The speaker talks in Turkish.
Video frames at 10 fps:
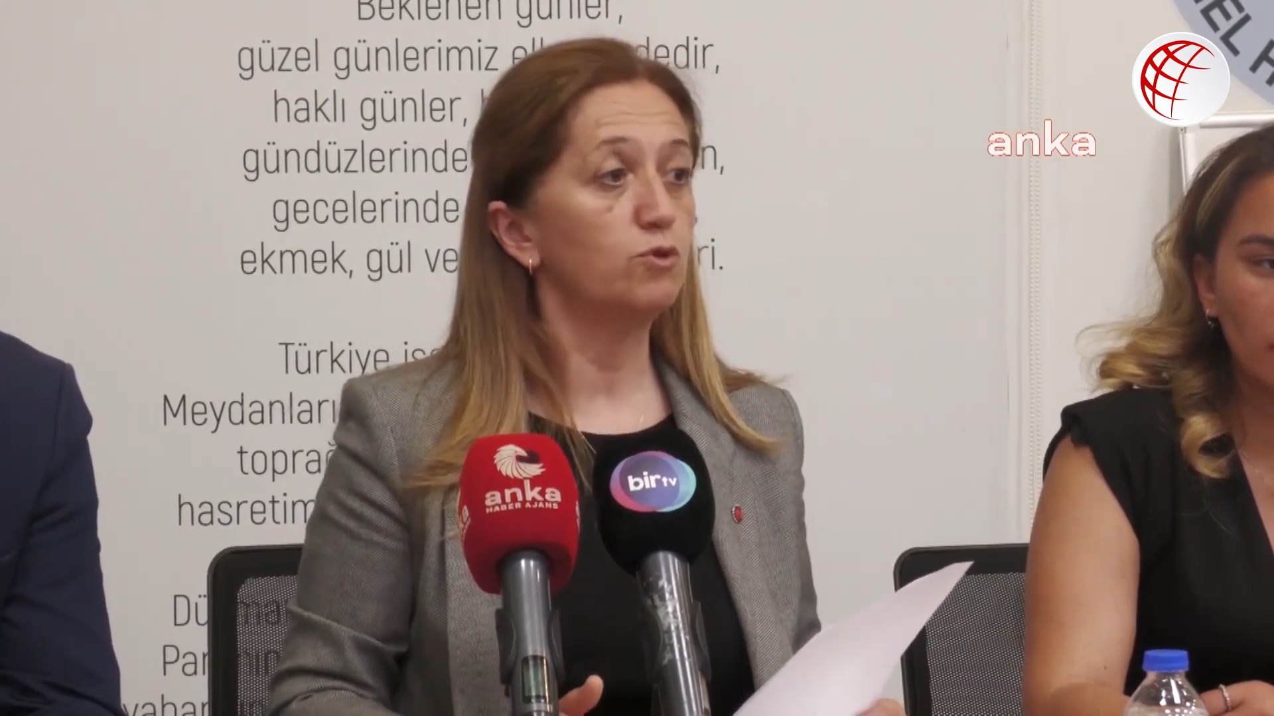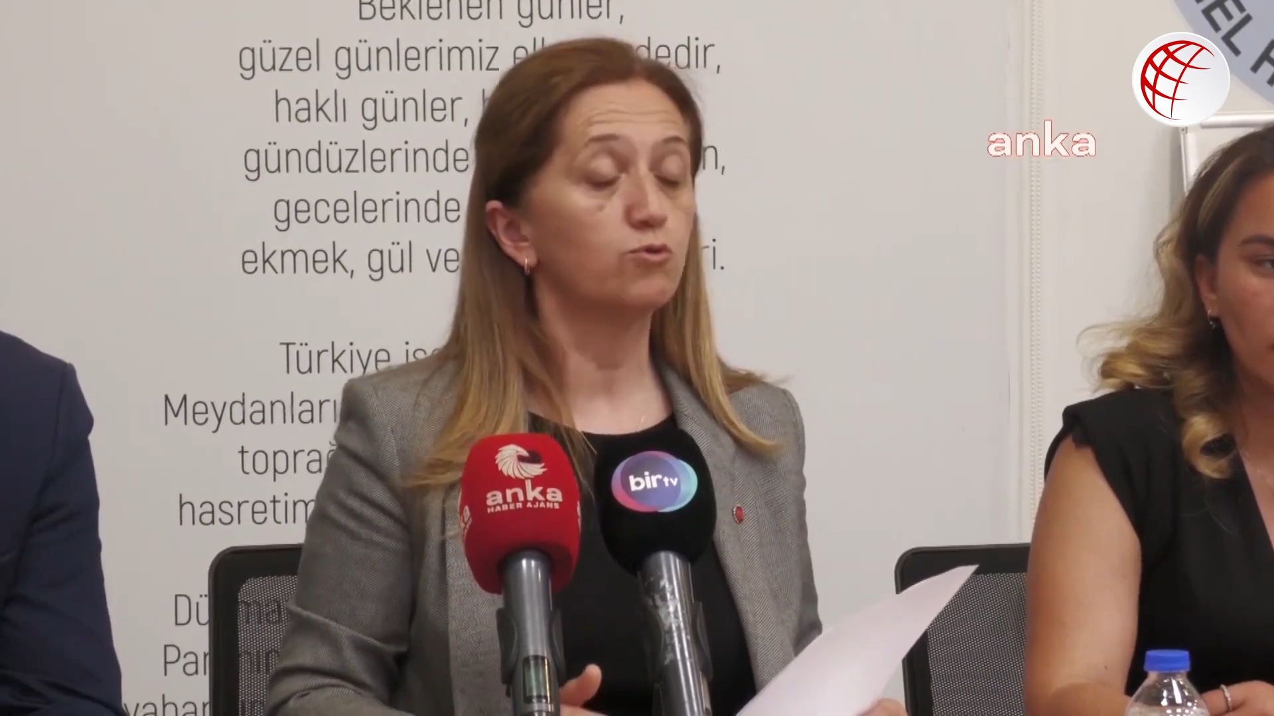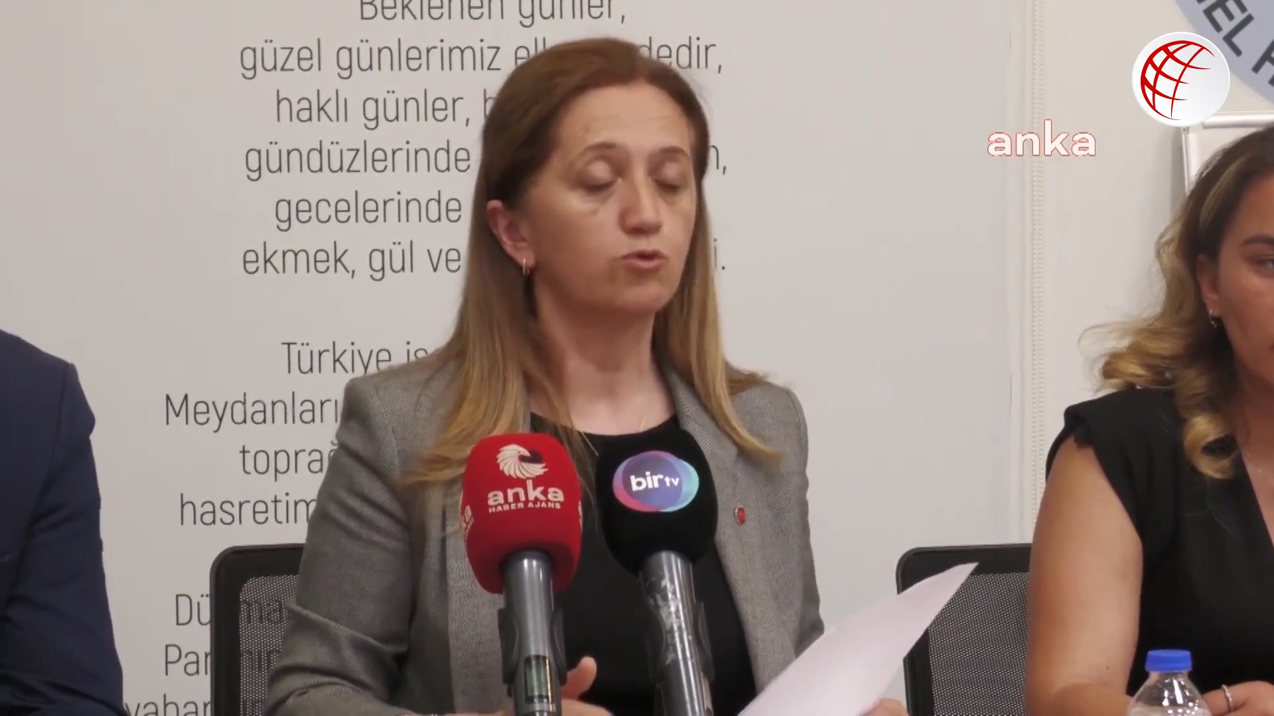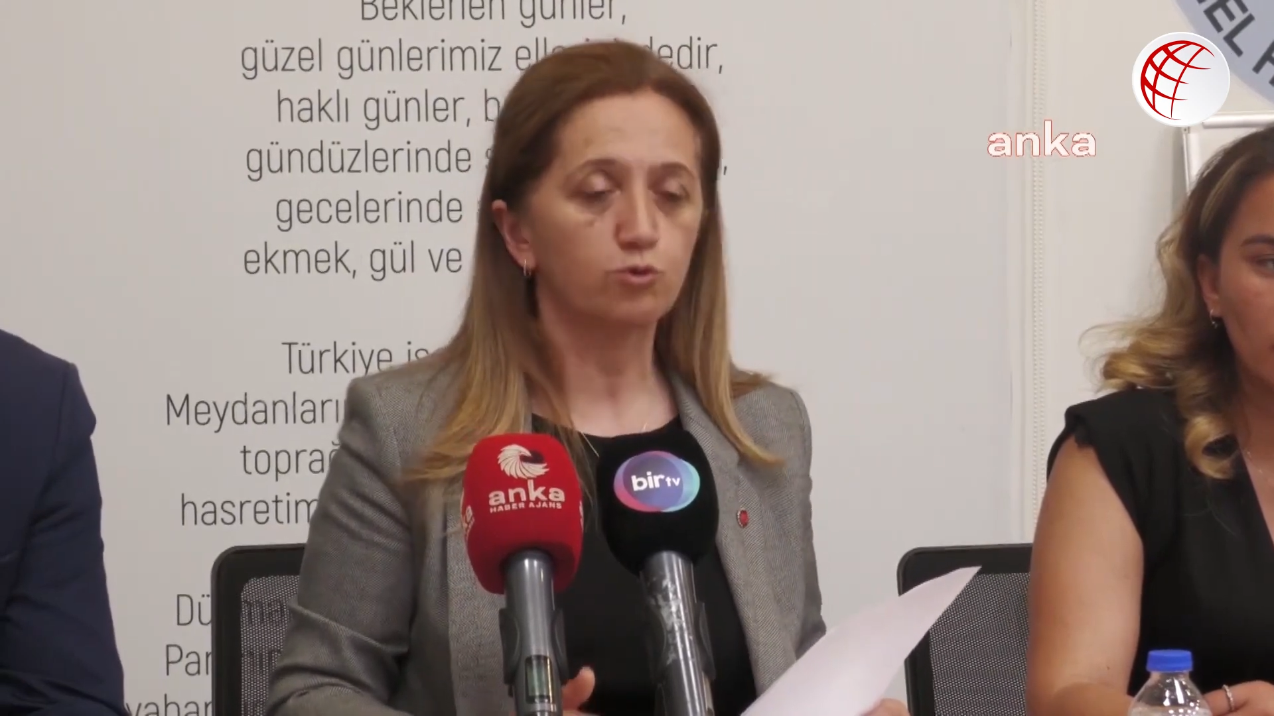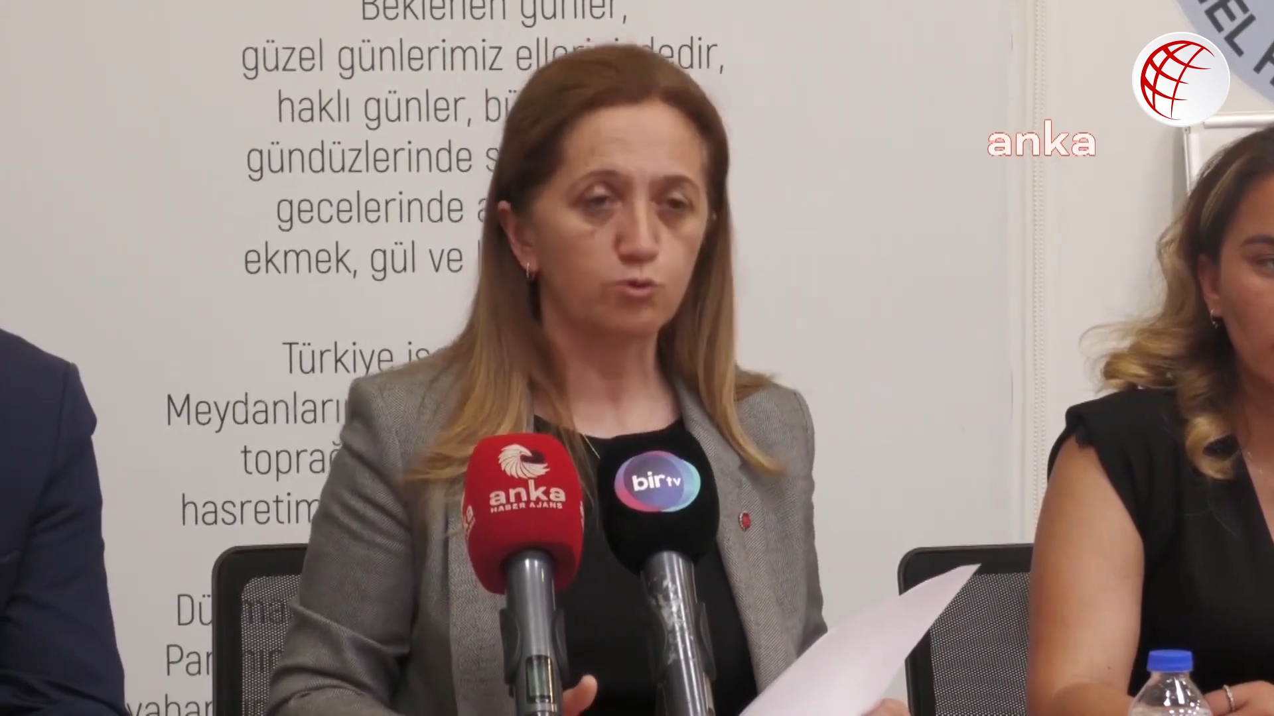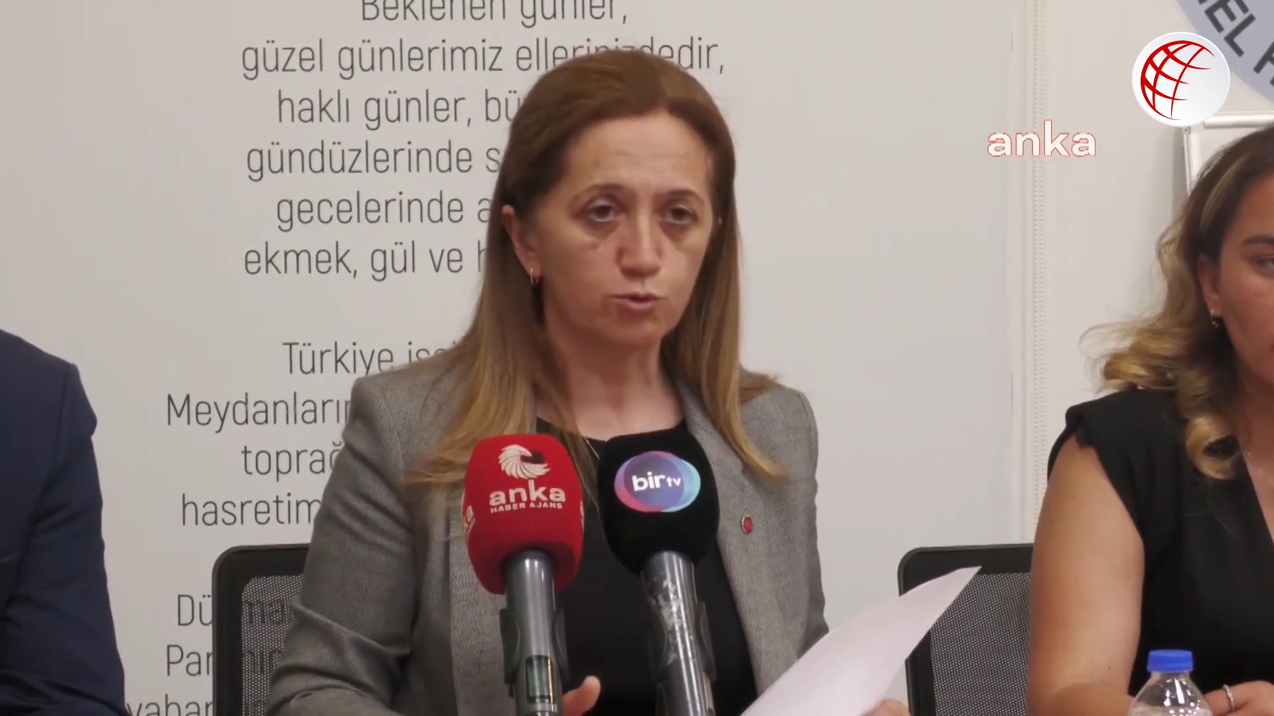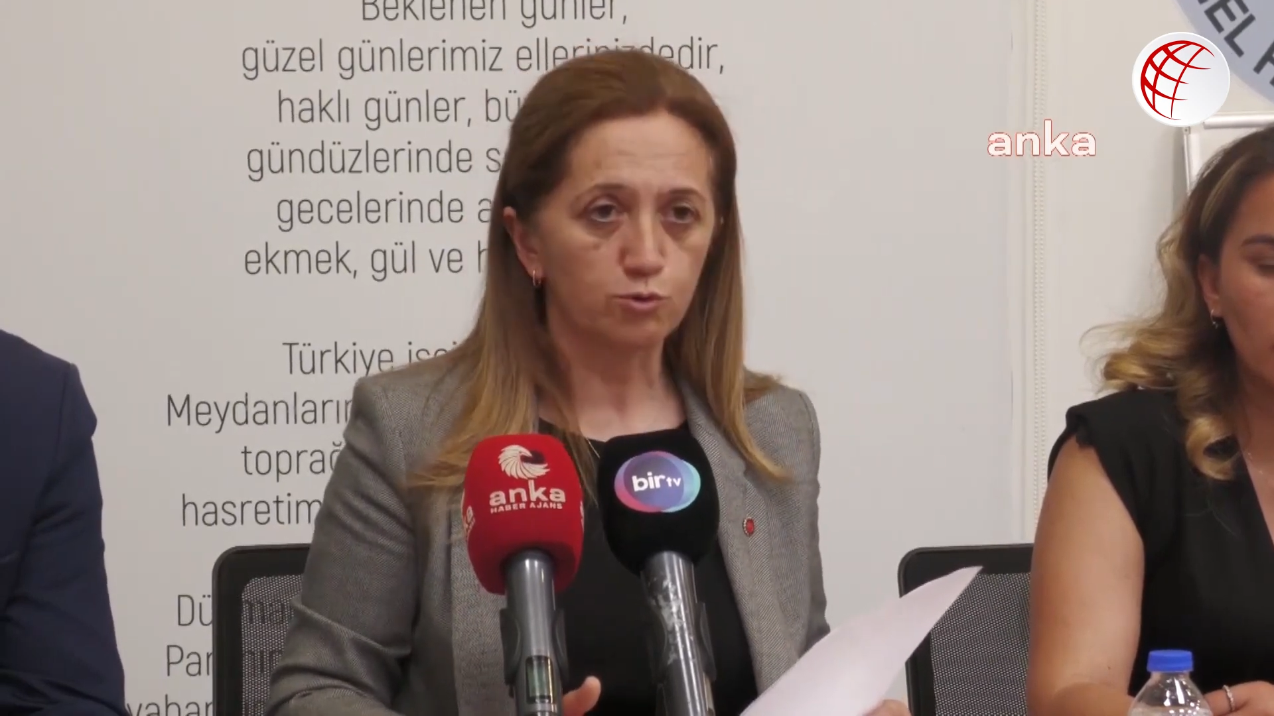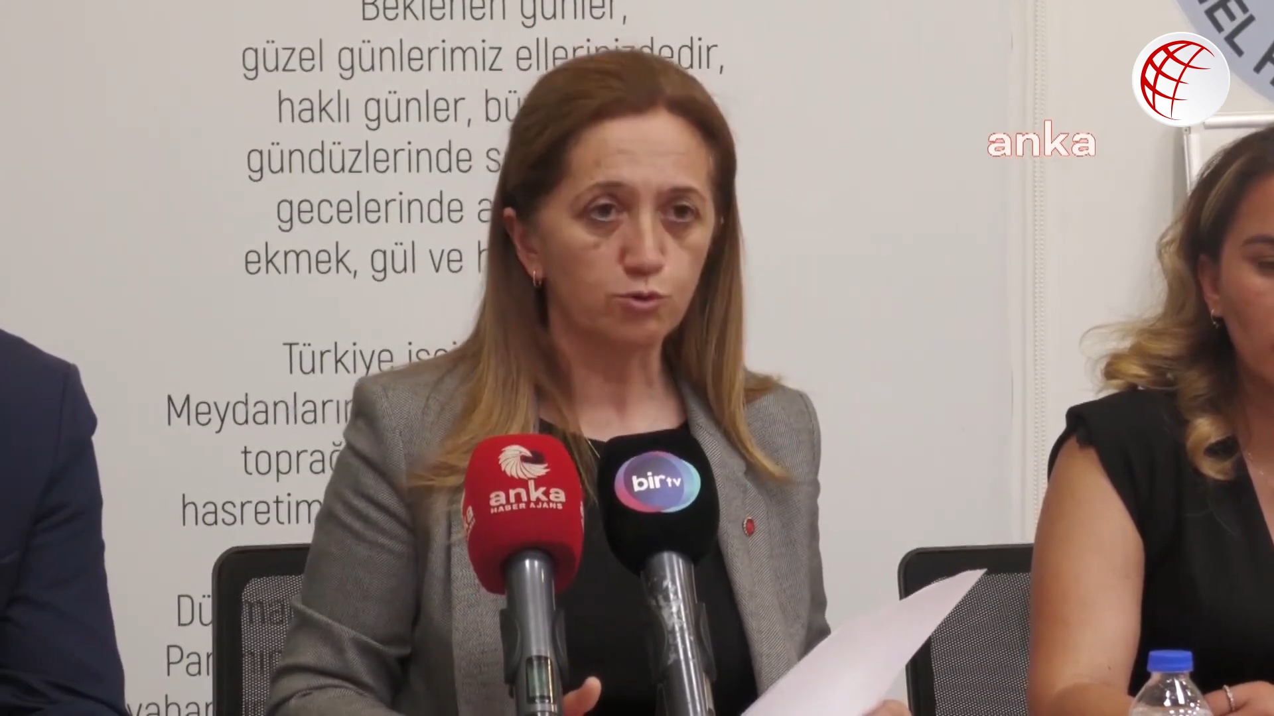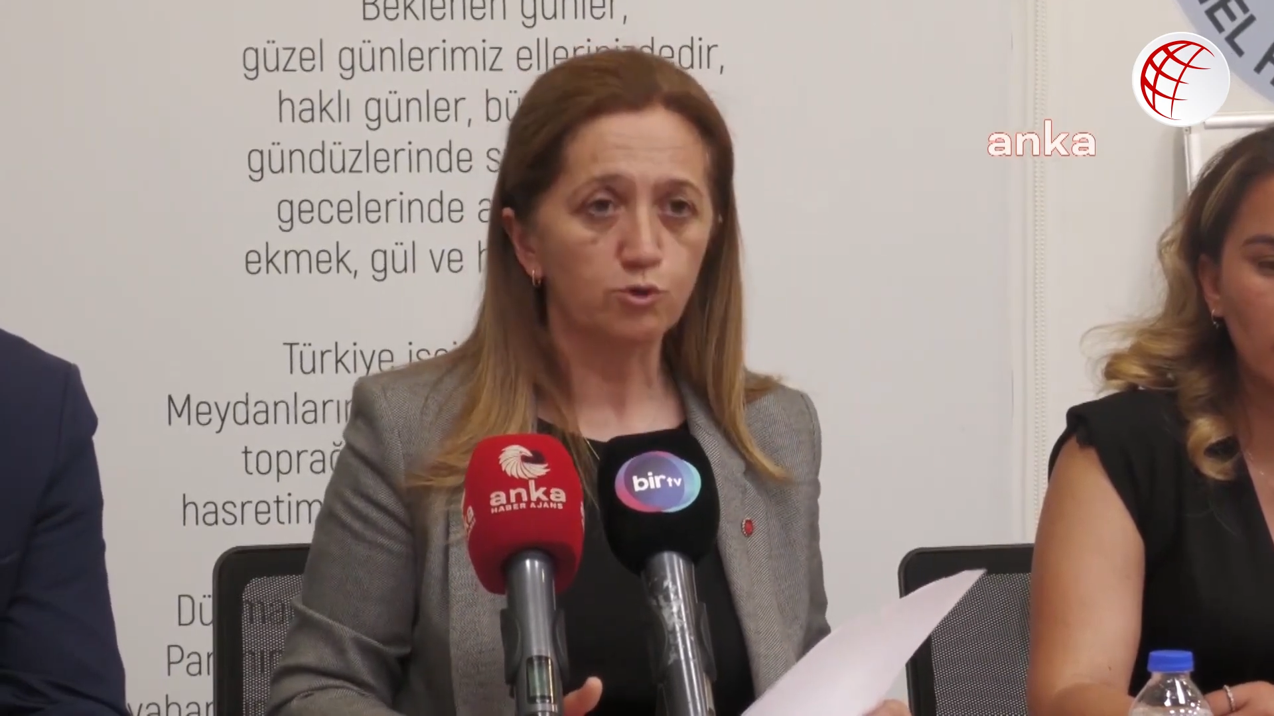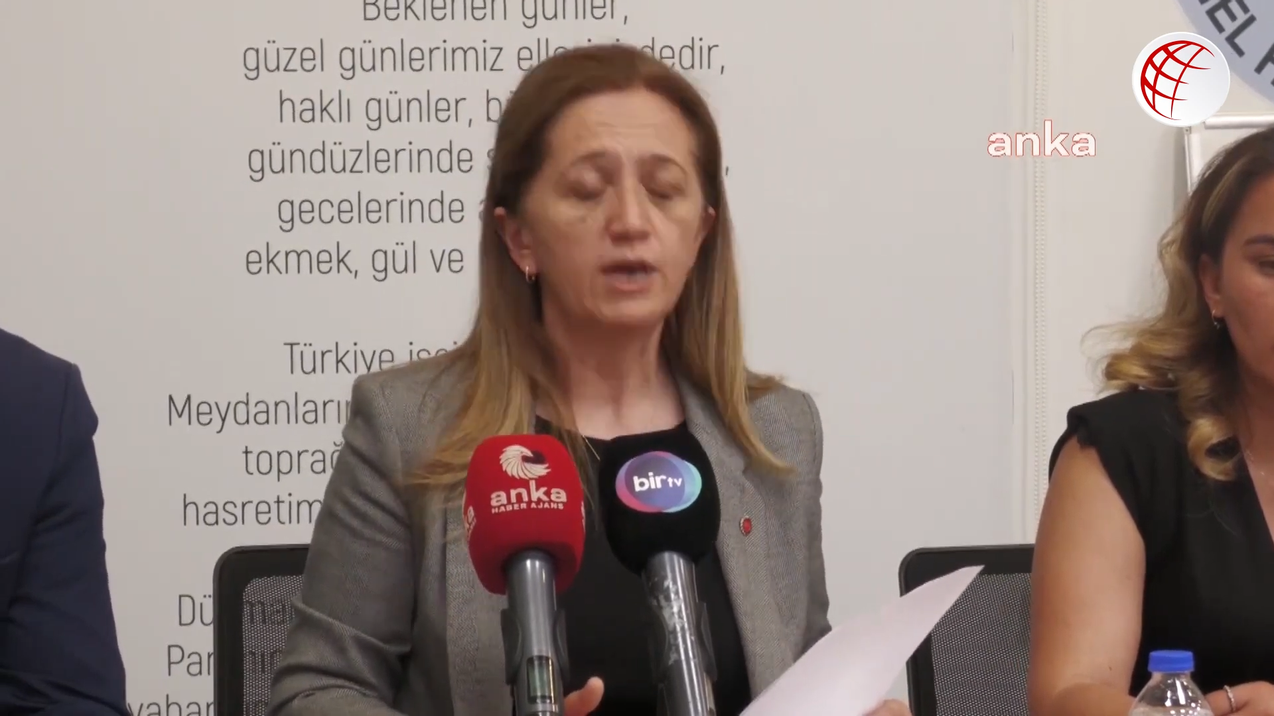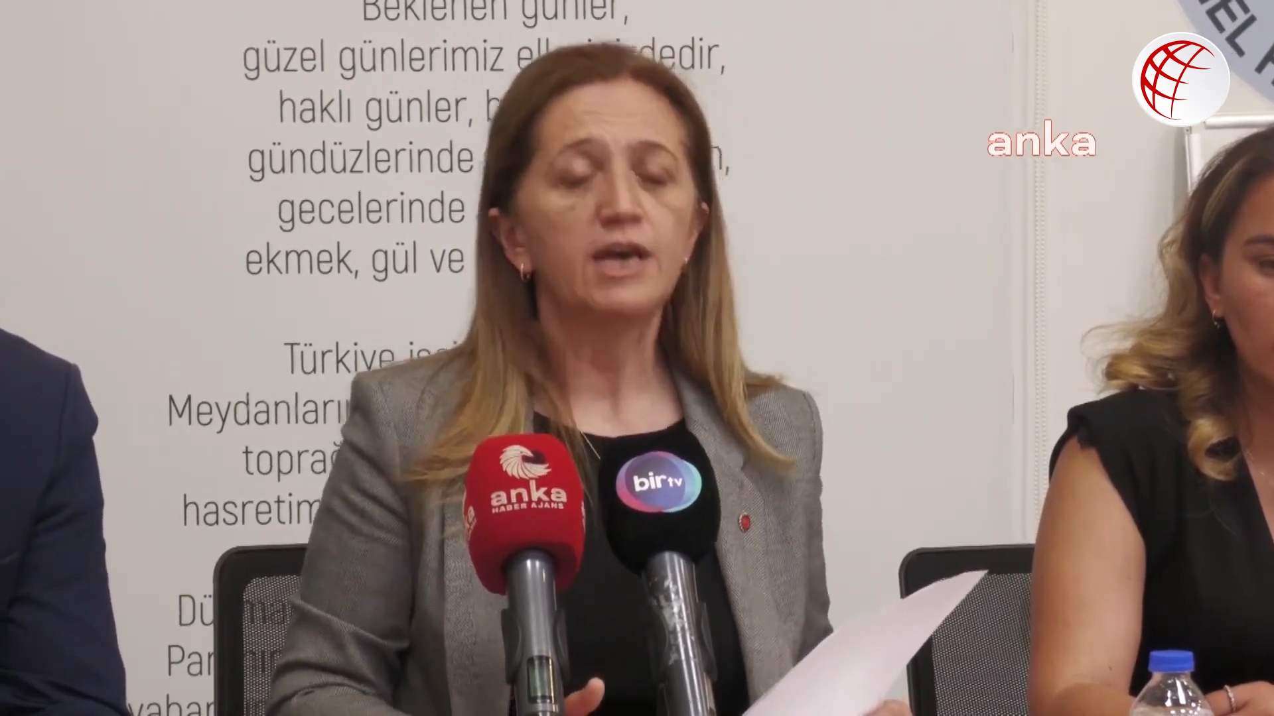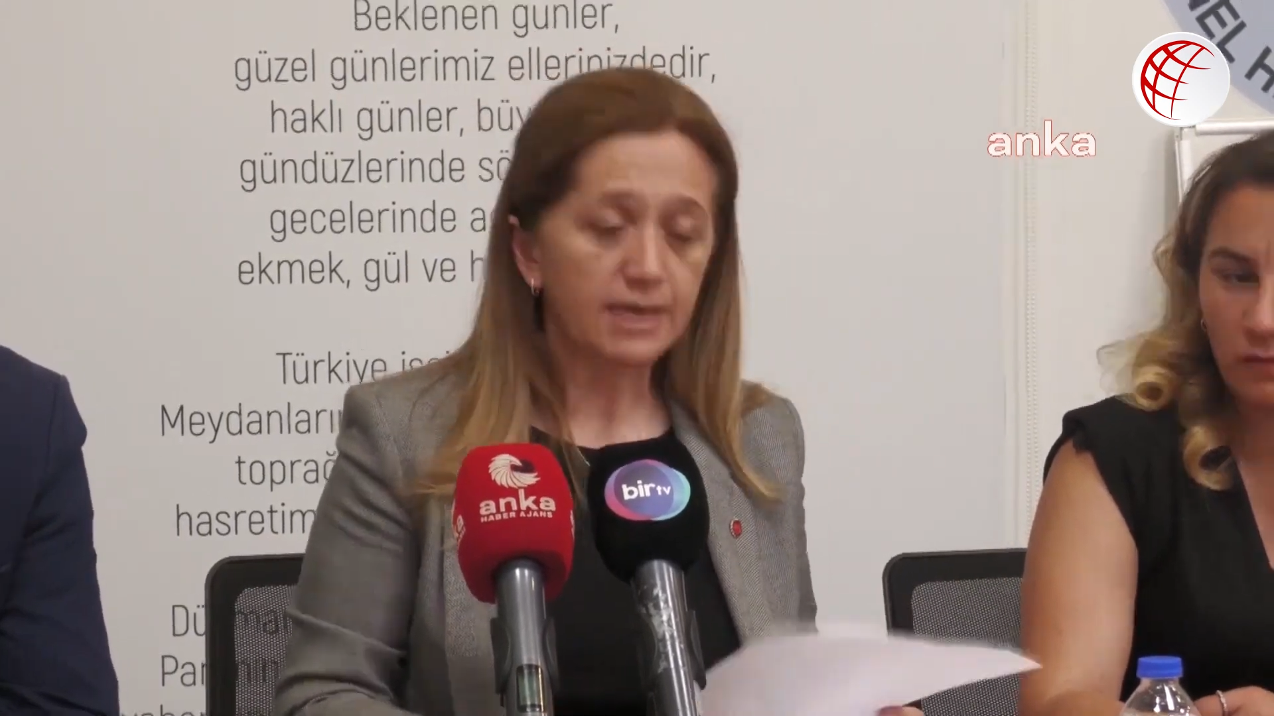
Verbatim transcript: hukuksuzdur.